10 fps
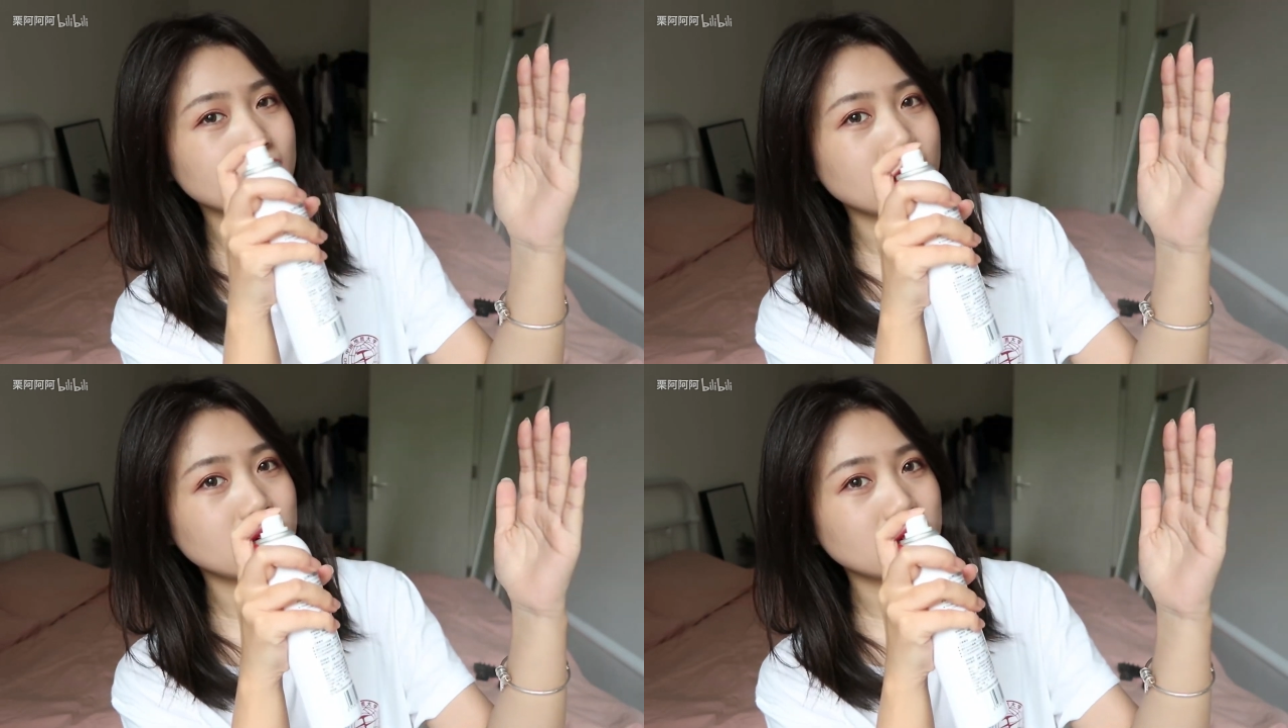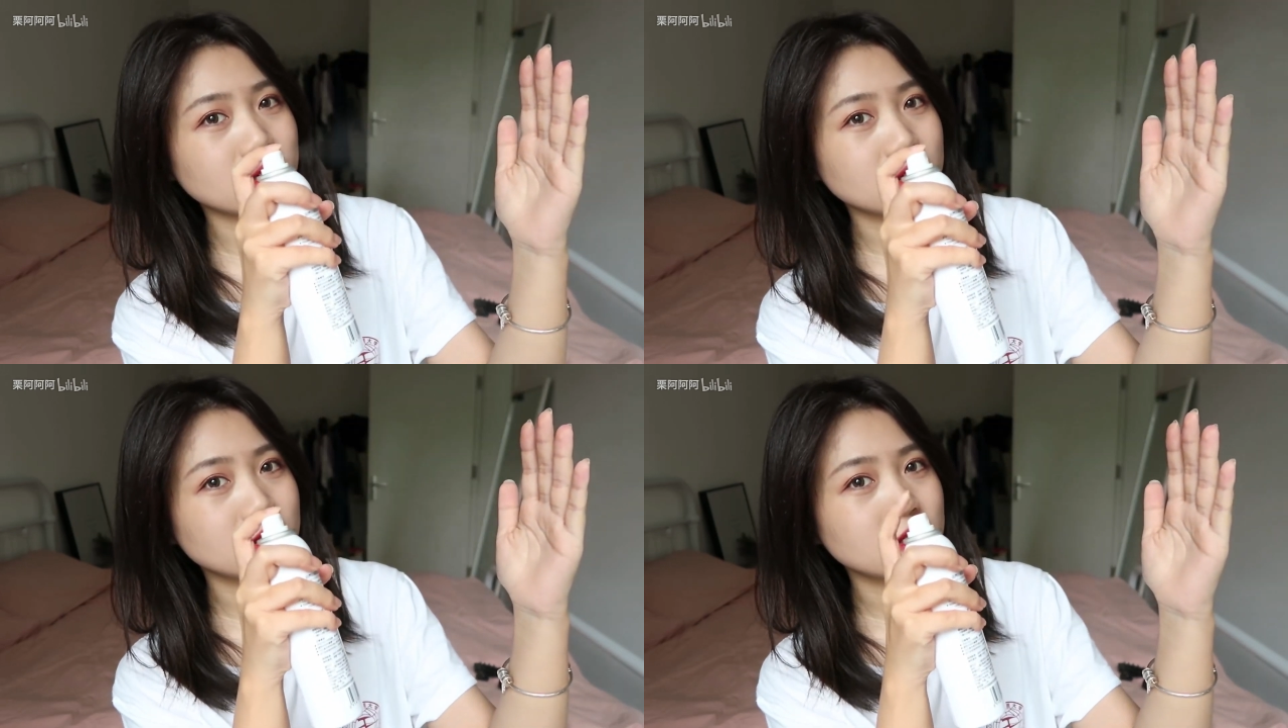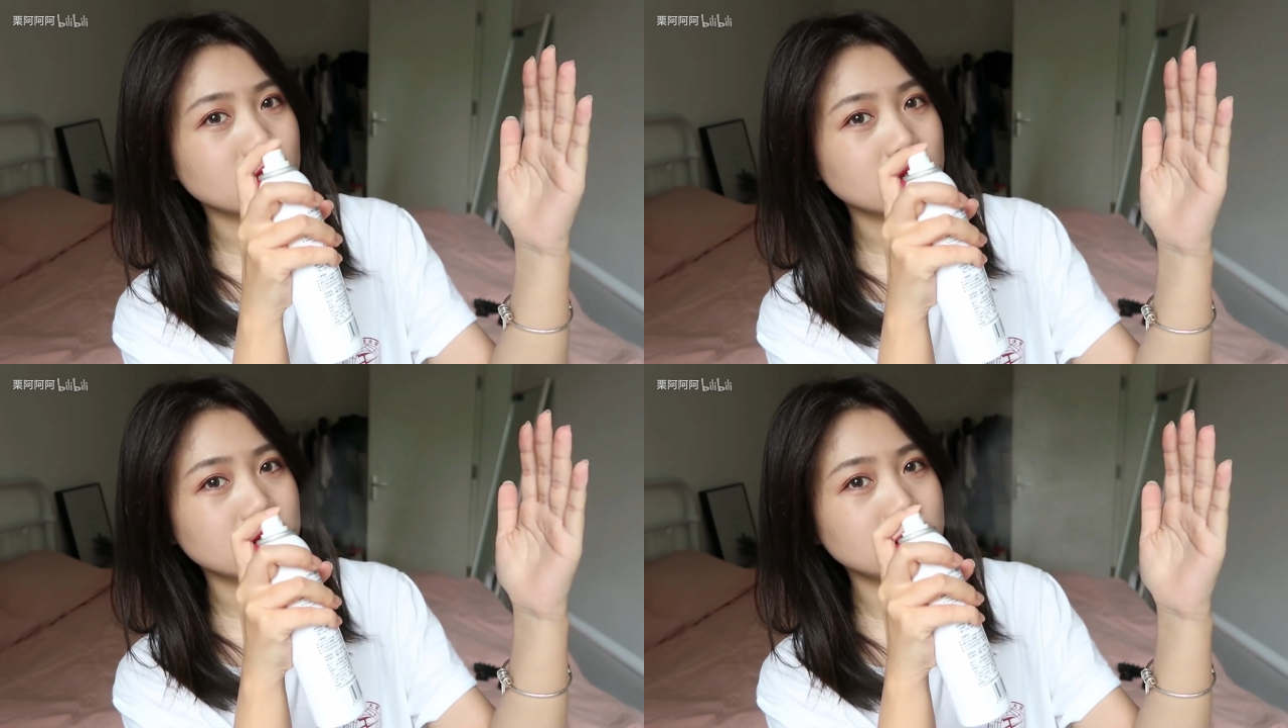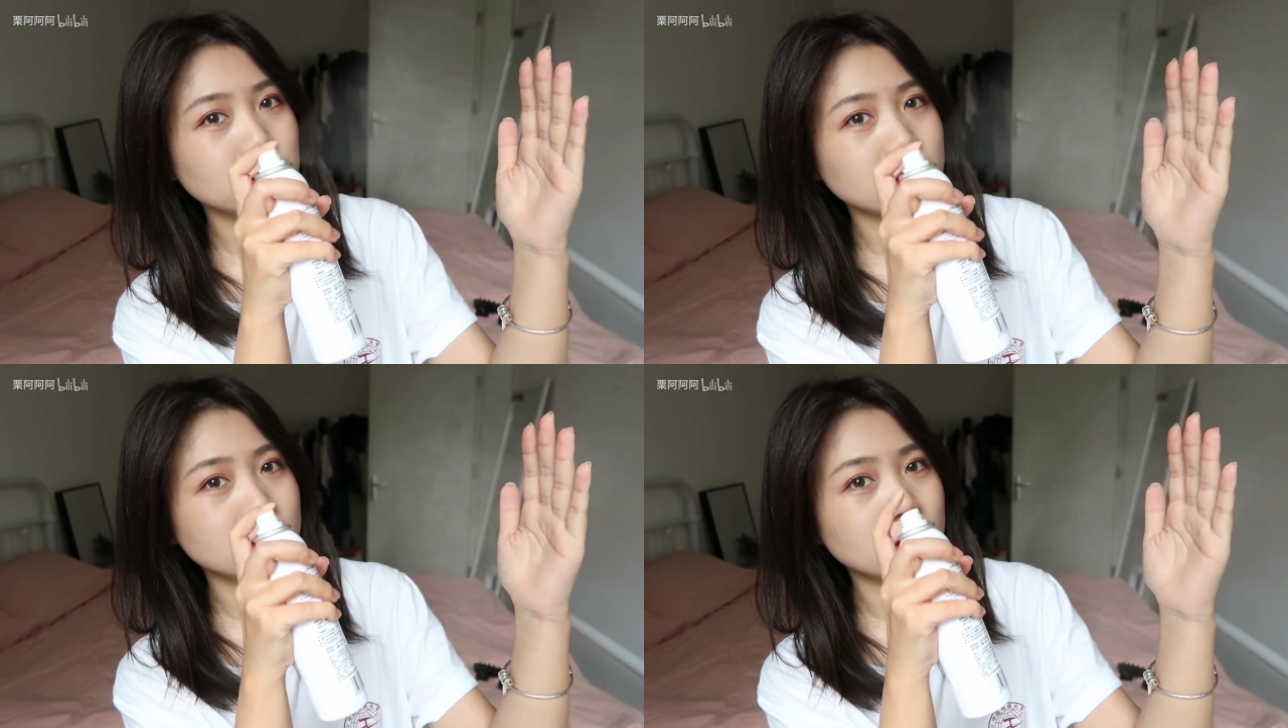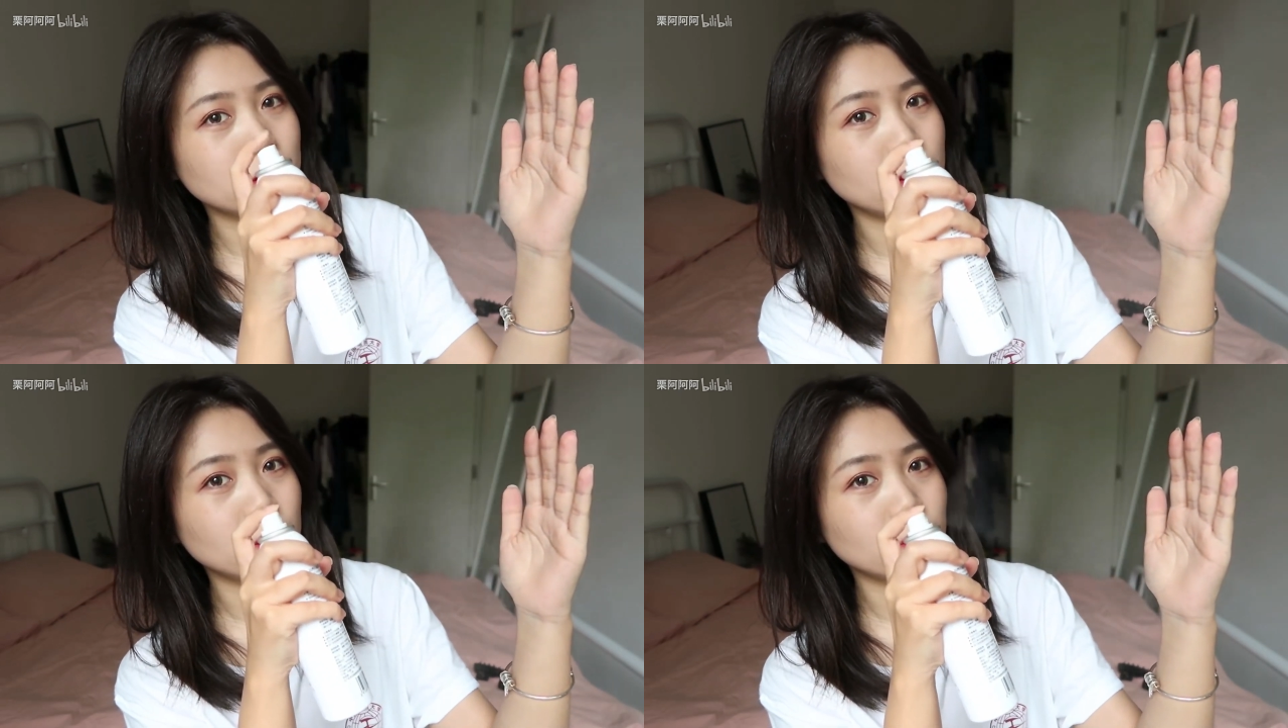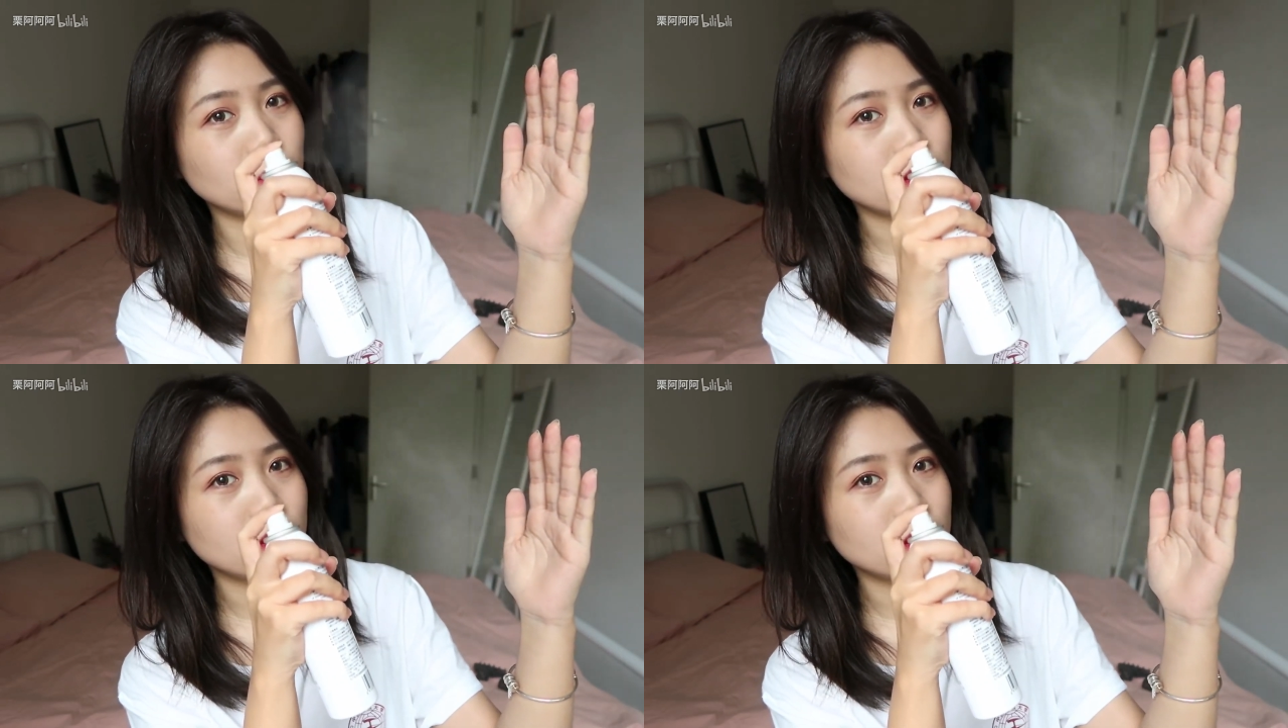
看。细腻的这个喷雾，